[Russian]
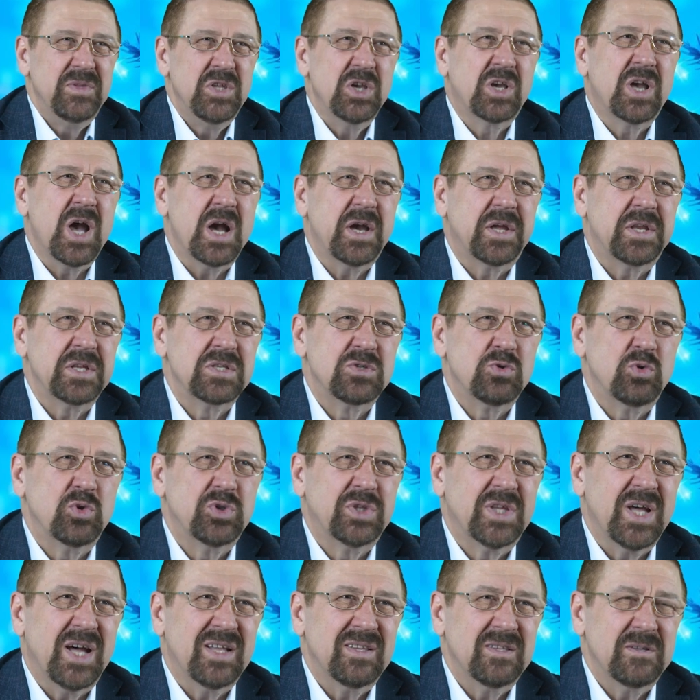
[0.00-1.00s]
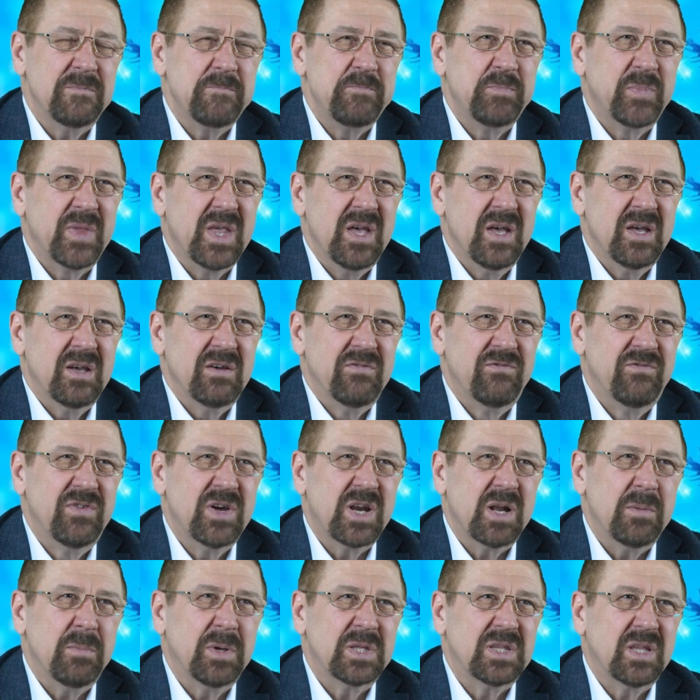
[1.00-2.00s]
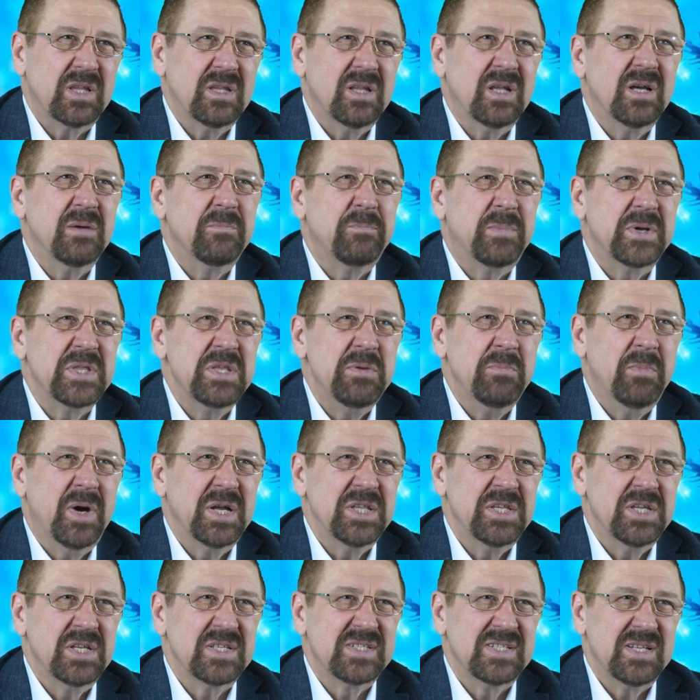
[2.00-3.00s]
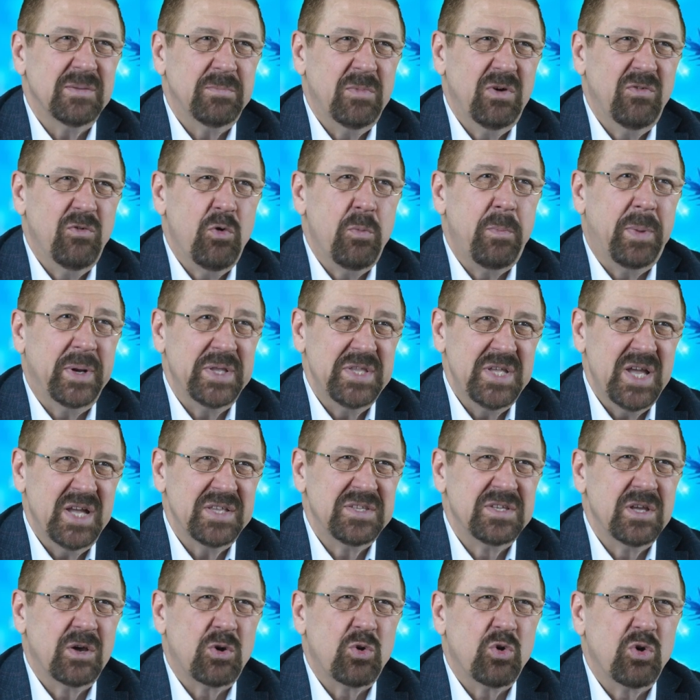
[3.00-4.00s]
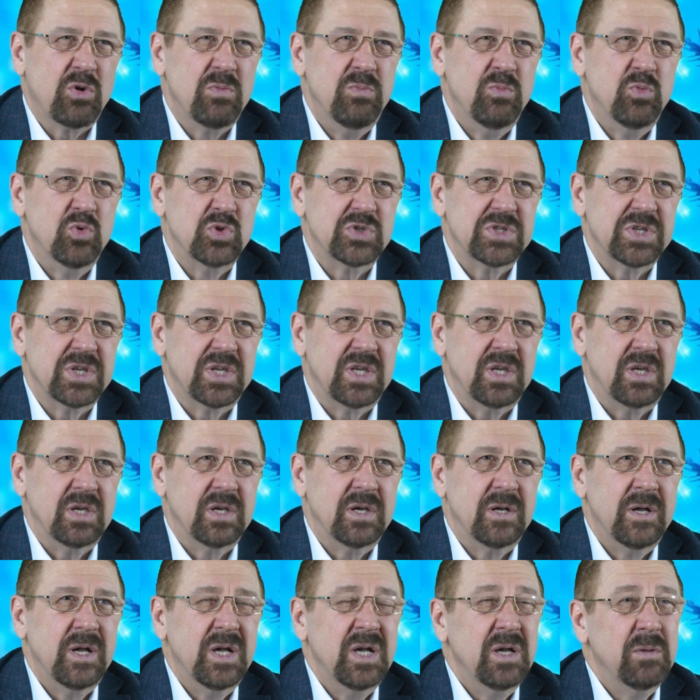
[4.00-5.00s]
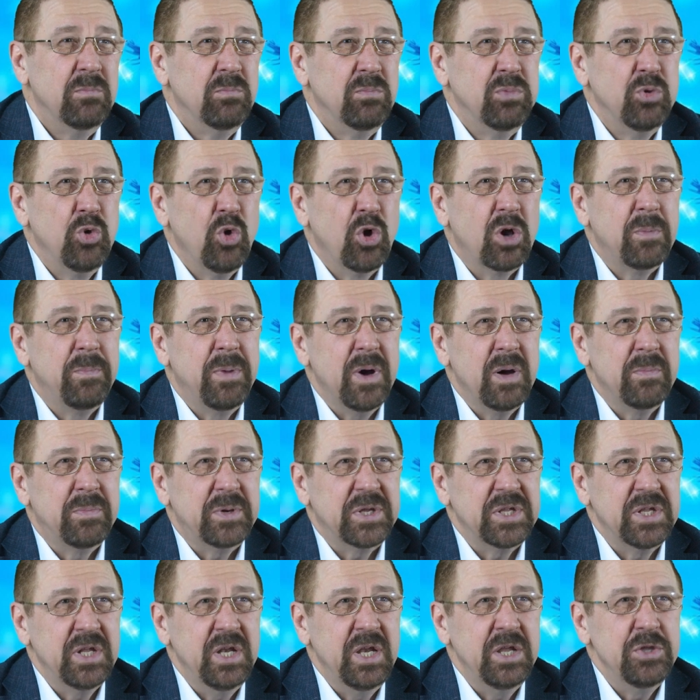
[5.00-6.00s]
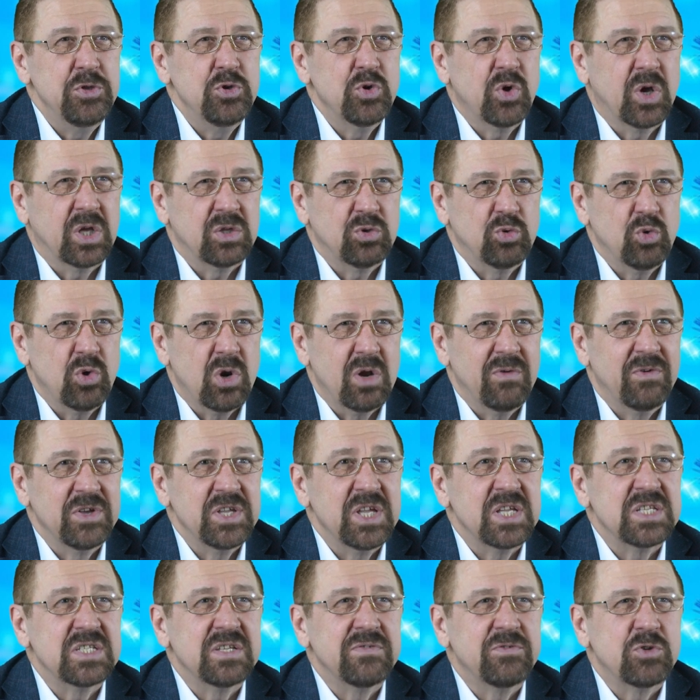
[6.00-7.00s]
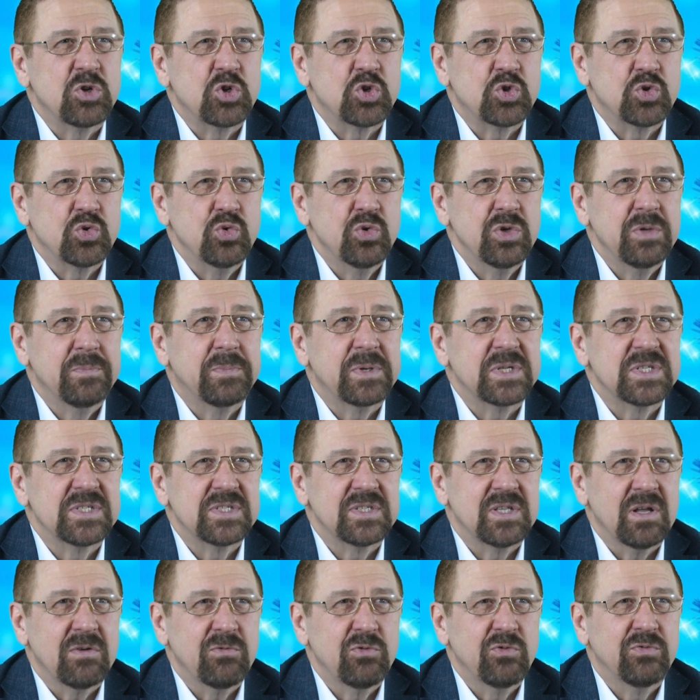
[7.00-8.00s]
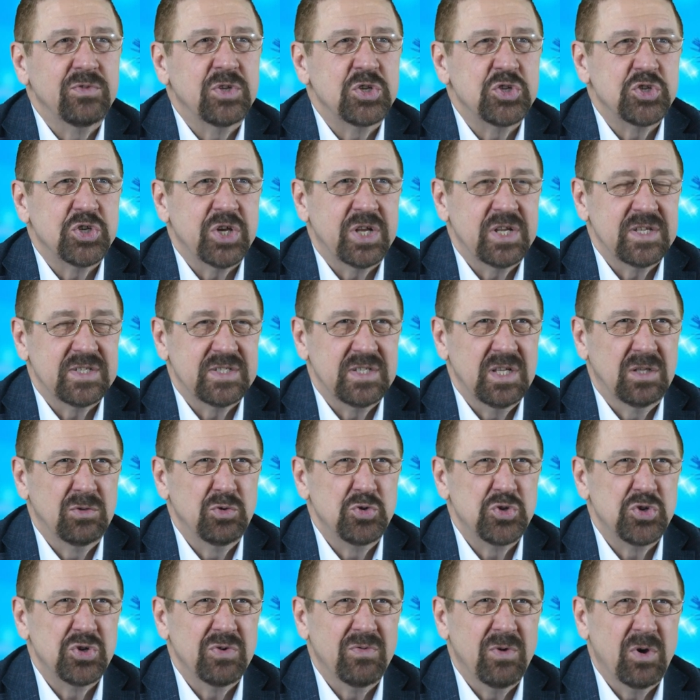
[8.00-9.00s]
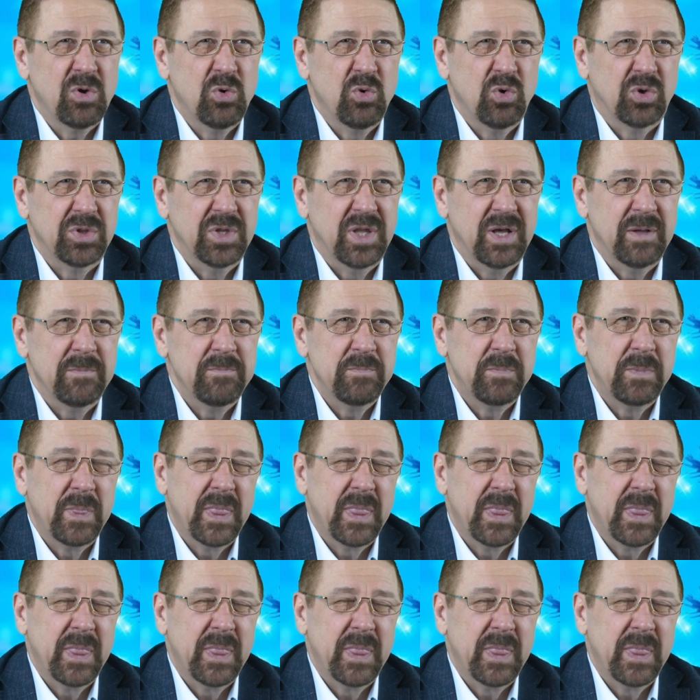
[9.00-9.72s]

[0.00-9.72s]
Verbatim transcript: И как результат – Выработано понимание самого понятия рок-музыки, блок по определению которого я завершу и представлю в начале следующего года.